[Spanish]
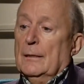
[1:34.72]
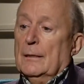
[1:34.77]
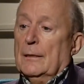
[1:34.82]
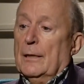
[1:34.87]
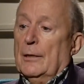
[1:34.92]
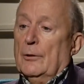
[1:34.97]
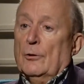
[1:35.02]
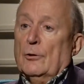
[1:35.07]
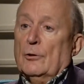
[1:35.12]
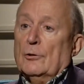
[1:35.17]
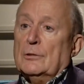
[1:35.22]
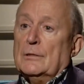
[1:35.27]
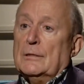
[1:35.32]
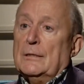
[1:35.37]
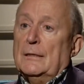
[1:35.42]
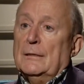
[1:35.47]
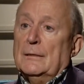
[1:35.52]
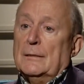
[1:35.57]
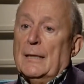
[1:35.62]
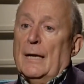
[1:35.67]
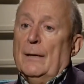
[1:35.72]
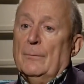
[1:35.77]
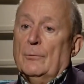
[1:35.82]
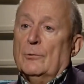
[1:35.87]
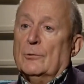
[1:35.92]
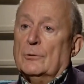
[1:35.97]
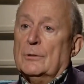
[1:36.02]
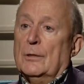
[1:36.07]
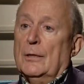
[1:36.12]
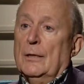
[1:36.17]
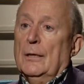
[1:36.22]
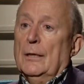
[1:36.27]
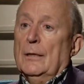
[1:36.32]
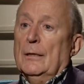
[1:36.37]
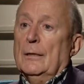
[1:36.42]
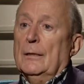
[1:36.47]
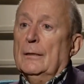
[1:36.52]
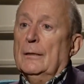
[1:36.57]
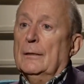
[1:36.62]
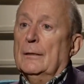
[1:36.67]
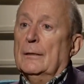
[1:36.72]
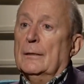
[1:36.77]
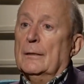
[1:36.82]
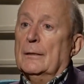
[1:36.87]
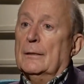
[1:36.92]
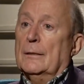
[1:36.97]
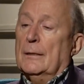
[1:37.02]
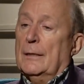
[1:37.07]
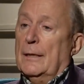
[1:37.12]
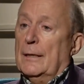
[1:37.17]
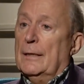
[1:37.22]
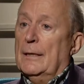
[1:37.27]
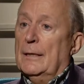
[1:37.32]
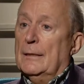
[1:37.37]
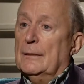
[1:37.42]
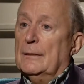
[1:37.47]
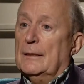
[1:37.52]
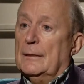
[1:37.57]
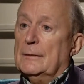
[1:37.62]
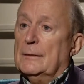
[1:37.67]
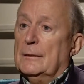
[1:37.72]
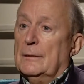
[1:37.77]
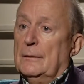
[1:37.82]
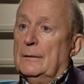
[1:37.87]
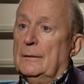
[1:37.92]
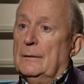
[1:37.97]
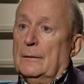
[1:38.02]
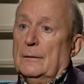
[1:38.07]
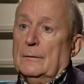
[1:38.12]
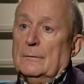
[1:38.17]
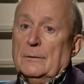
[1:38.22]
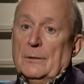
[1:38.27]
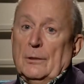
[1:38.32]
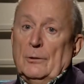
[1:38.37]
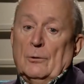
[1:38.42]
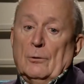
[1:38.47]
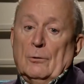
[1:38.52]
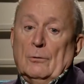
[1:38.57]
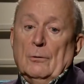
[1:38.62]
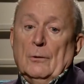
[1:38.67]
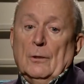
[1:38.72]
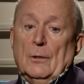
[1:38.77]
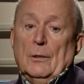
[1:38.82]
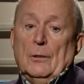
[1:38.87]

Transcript: que no nos sintamos eh, creyentes, y, sino,